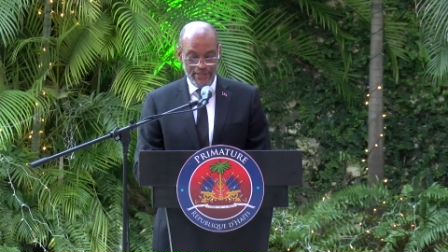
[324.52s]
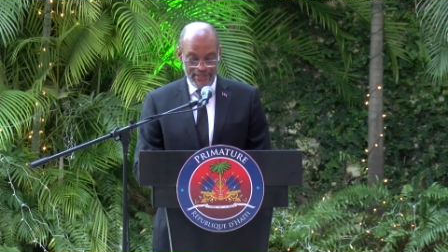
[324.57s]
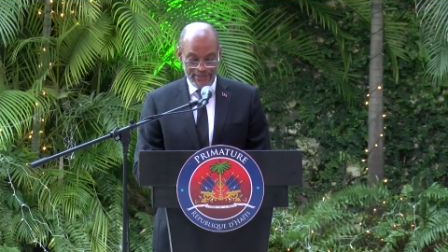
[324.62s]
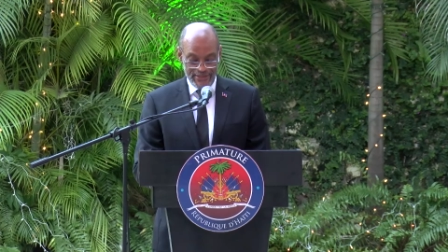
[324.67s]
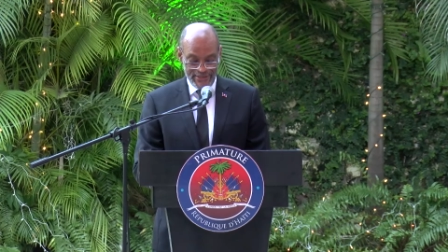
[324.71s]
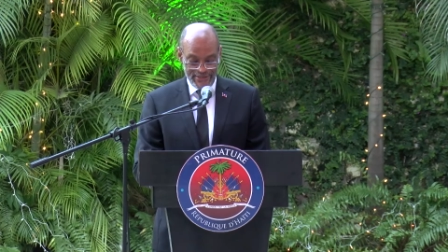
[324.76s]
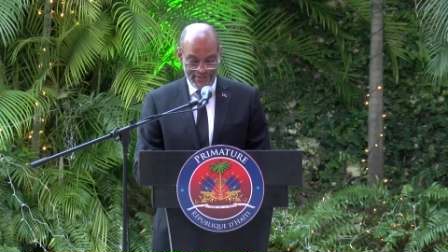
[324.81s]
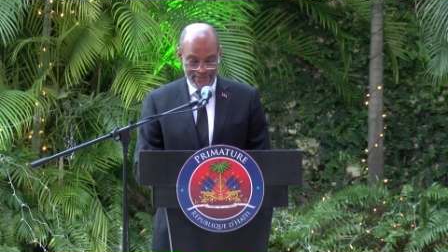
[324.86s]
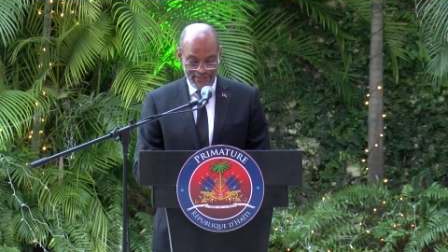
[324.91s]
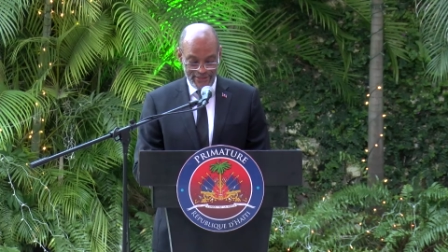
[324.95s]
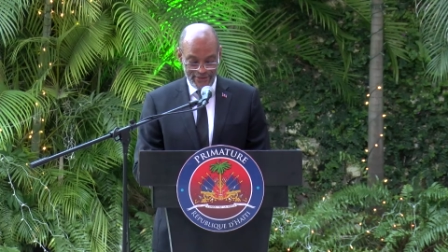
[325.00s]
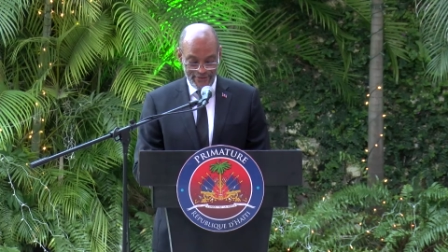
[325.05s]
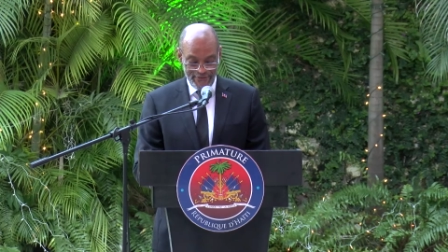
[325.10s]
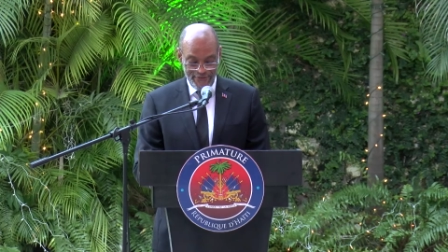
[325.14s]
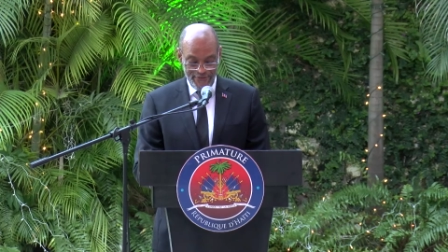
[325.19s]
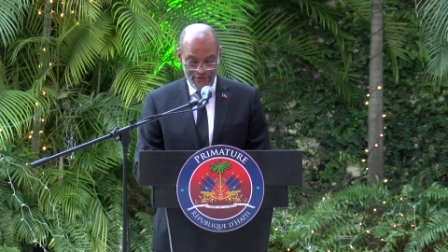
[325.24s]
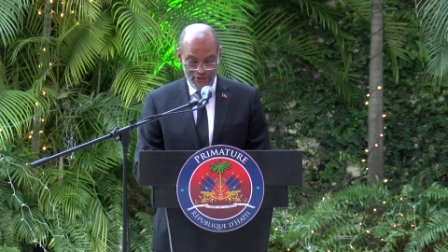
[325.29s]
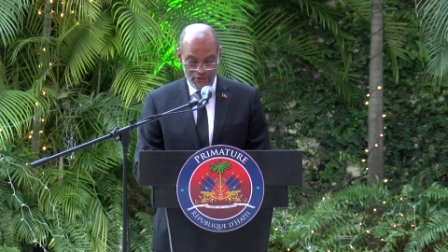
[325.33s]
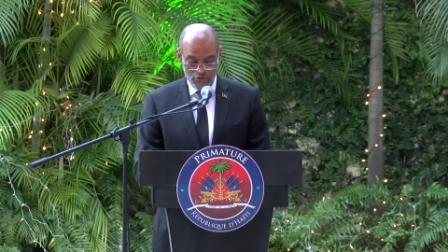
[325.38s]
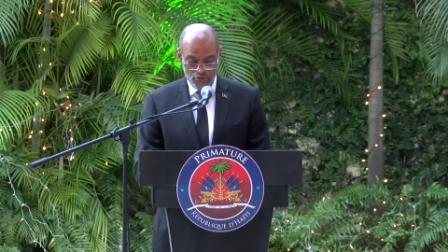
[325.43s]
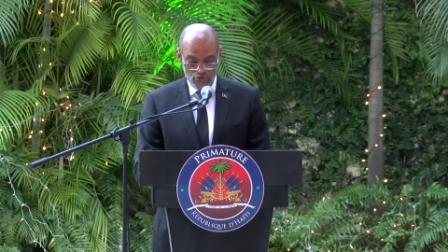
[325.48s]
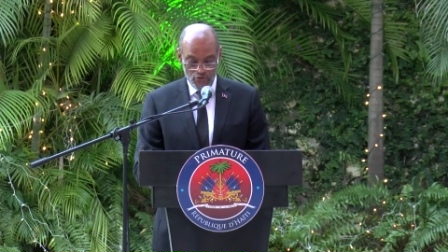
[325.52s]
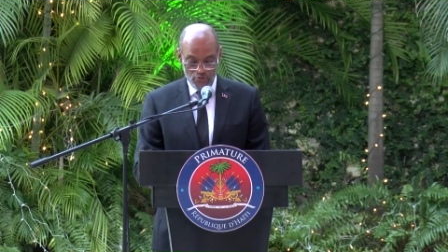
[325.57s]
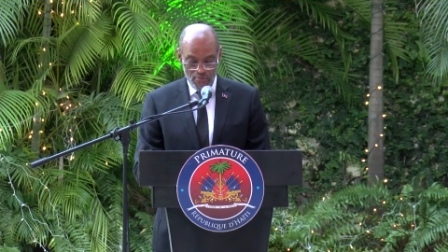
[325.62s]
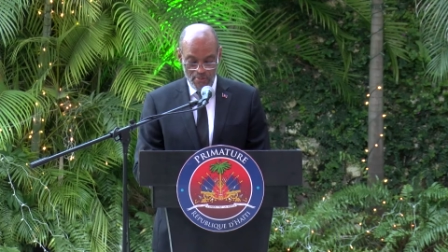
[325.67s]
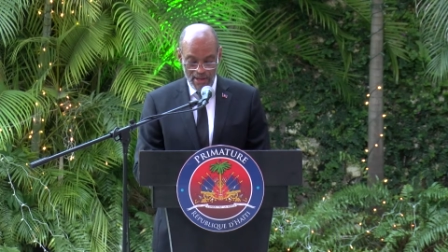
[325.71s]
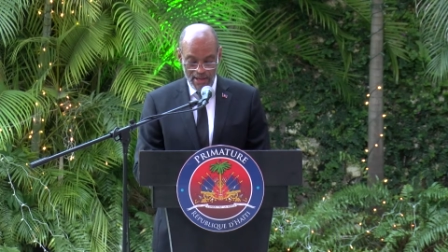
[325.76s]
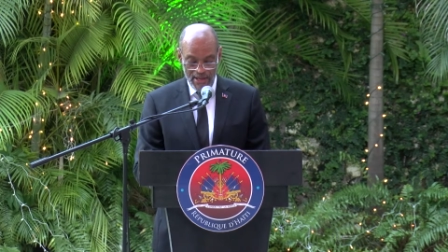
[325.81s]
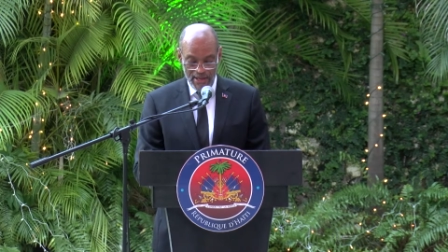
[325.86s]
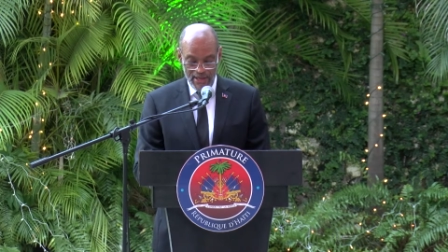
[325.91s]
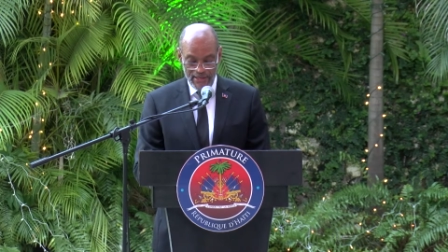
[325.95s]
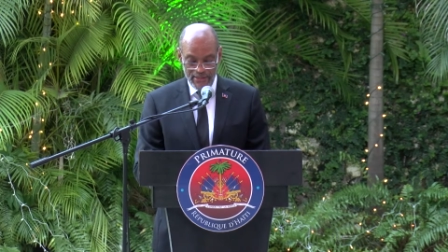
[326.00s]
services de
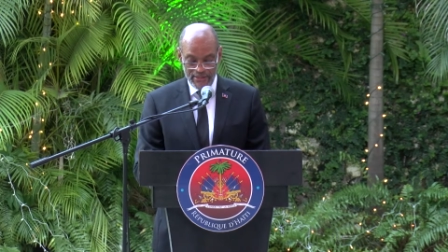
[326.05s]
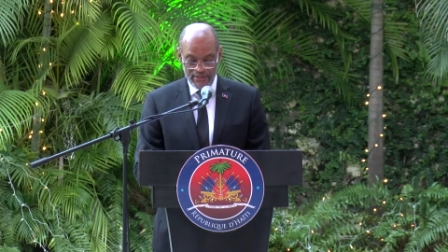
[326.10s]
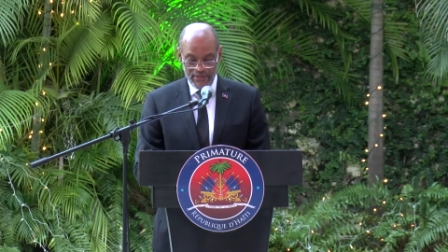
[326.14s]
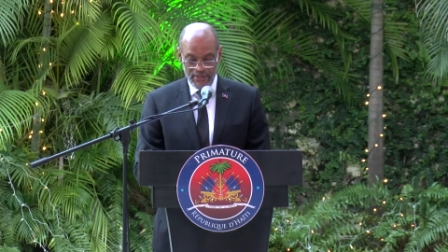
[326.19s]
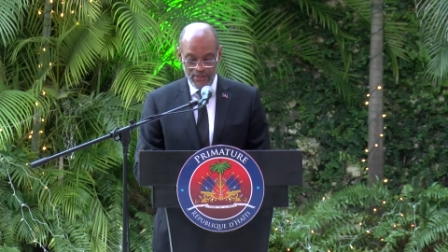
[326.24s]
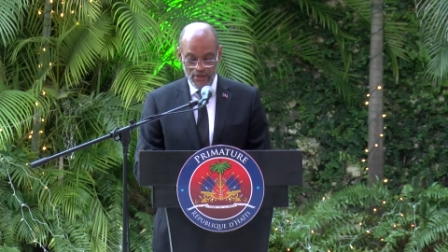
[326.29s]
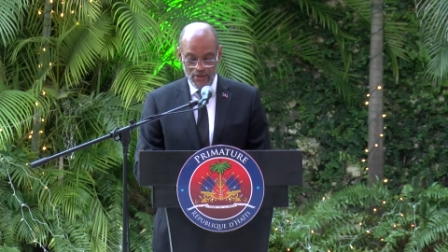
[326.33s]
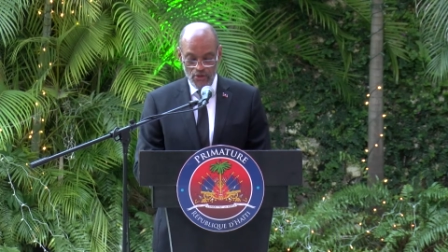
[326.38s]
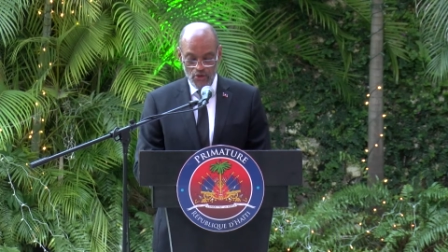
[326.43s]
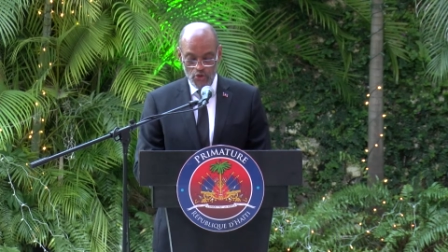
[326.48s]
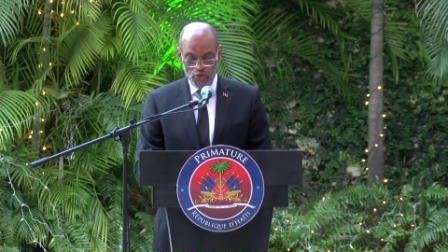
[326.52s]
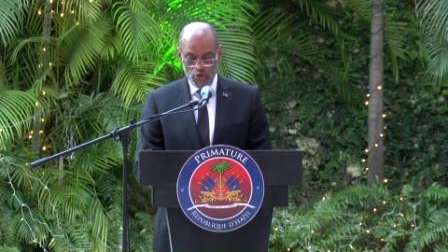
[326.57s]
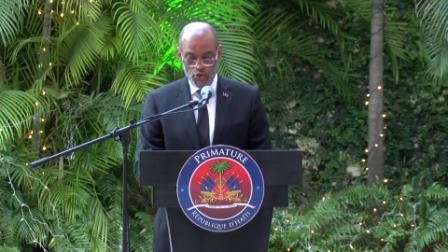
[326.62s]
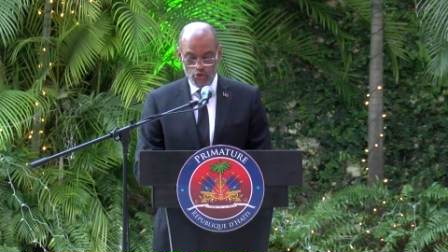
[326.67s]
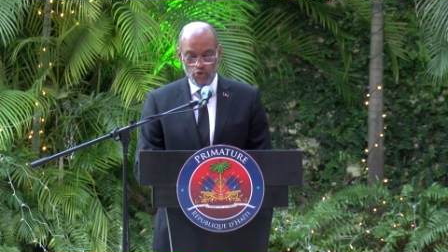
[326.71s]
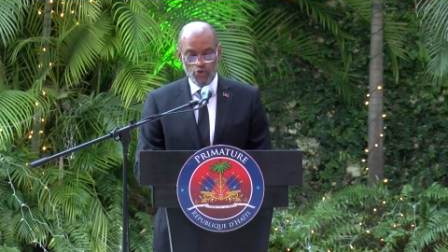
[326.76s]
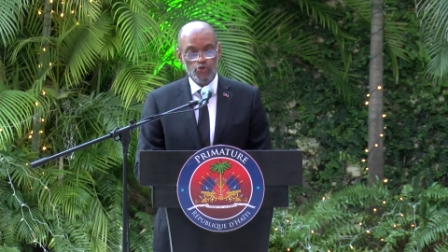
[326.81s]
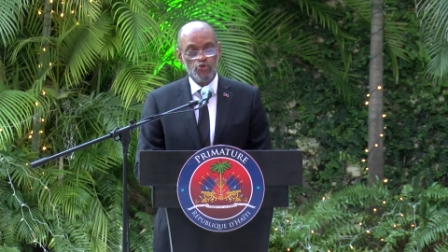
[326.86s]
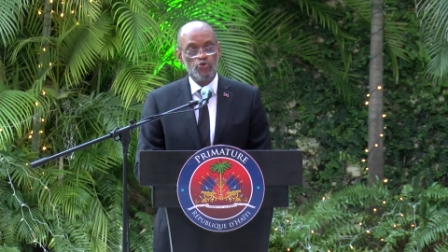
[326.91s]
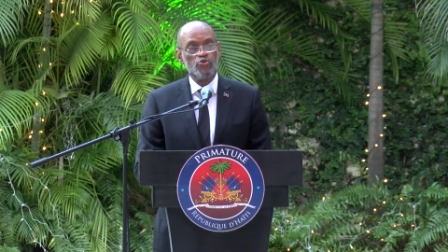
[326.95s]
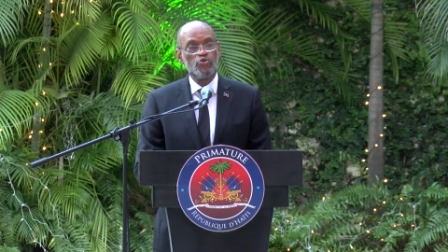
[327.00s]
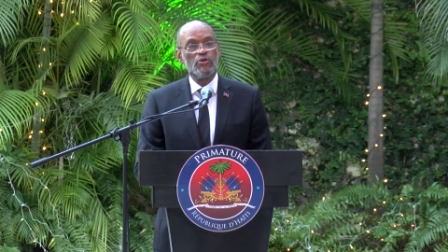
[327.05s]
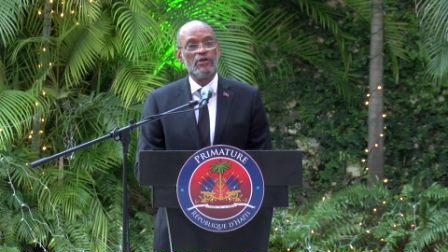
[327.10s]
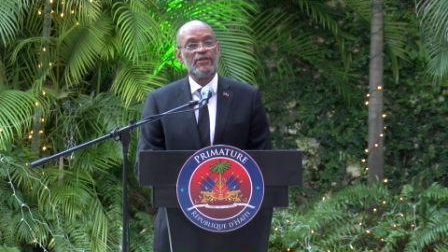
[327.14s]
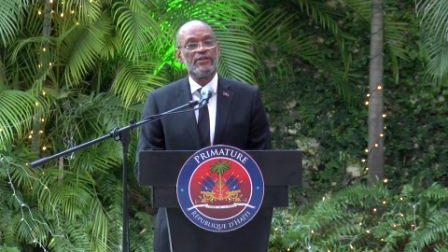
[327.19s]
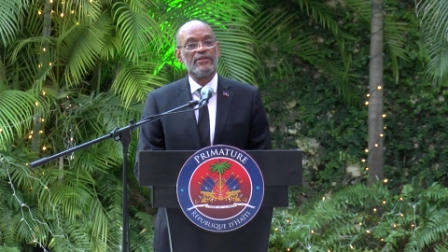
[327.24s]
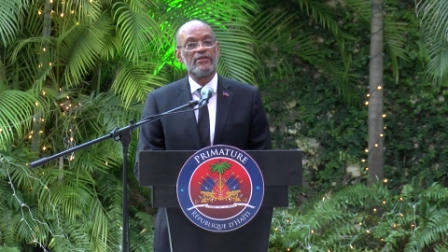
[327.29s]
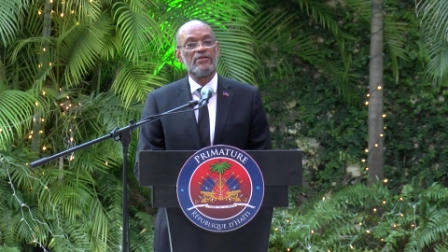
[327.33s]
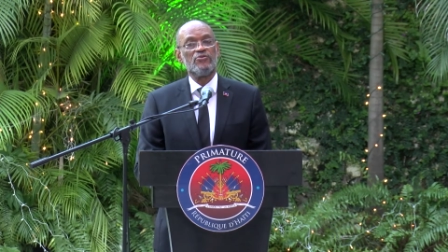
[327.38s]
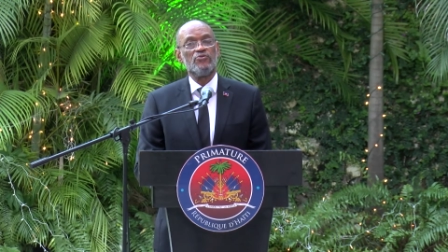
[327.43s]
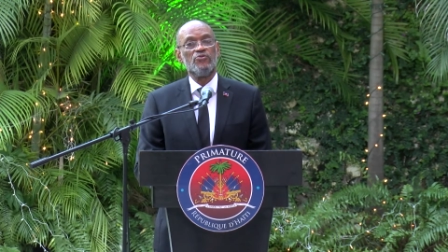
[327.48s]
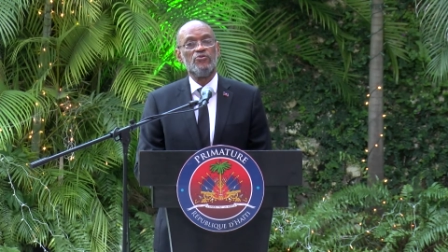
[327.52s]
base sur toute
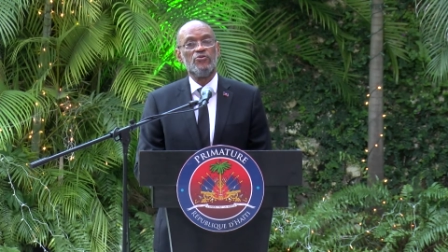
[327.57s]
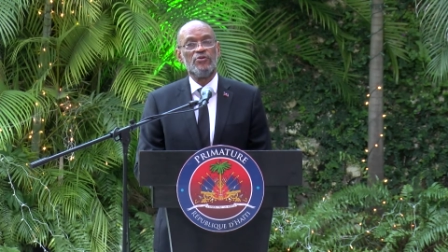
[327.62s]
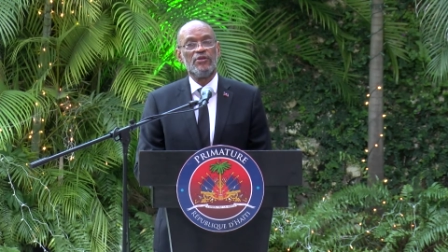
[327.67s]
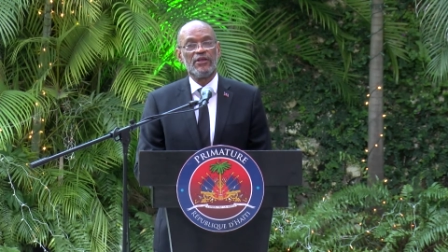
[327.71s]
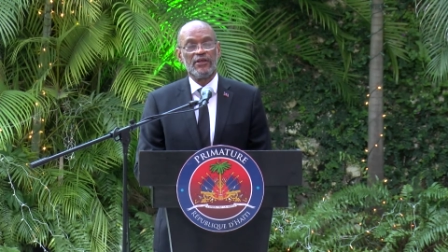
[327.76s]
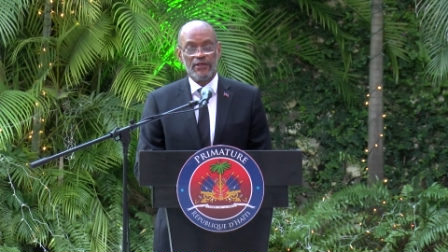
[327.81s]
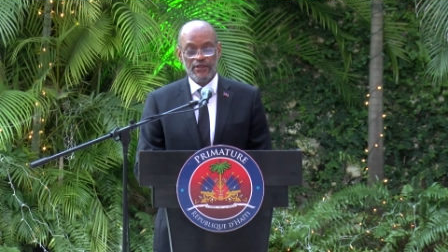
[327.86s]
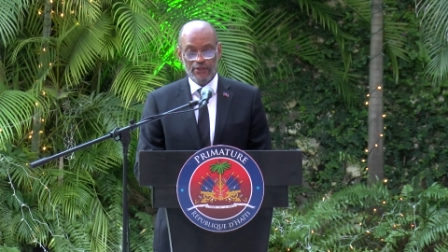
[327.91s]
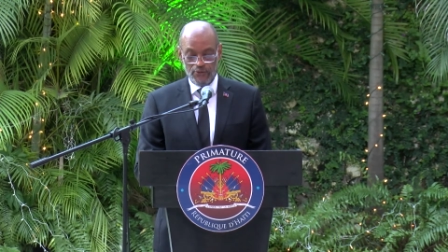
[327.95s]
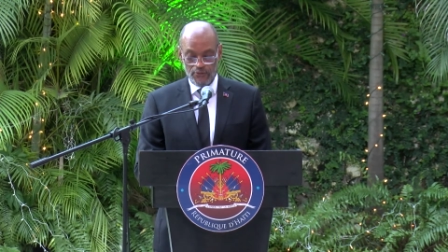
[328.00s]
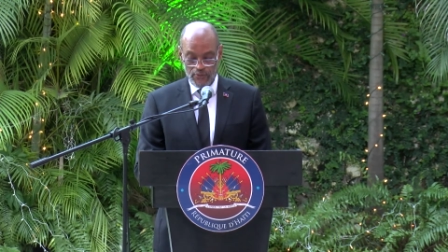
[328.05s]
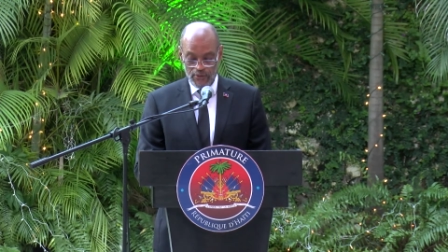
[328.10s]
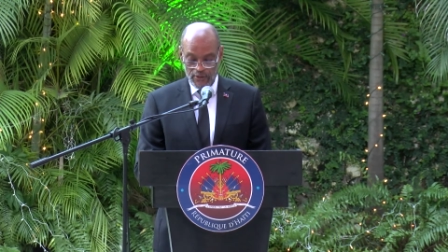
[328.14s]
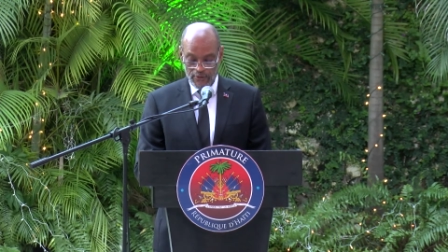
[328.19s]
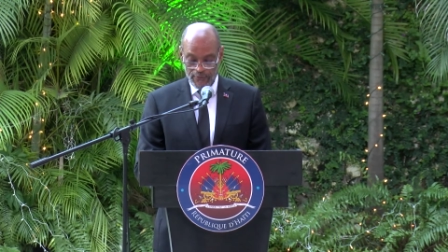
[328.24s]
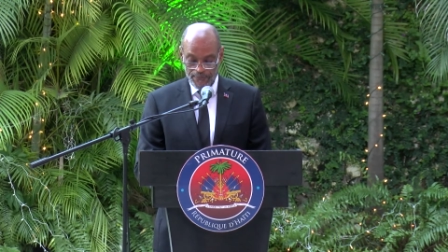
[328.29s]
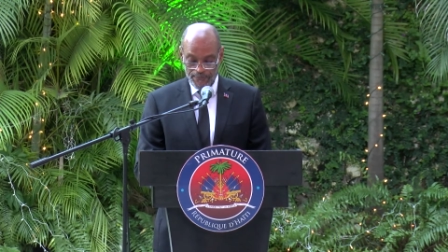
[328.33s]
l'étendue du territoire.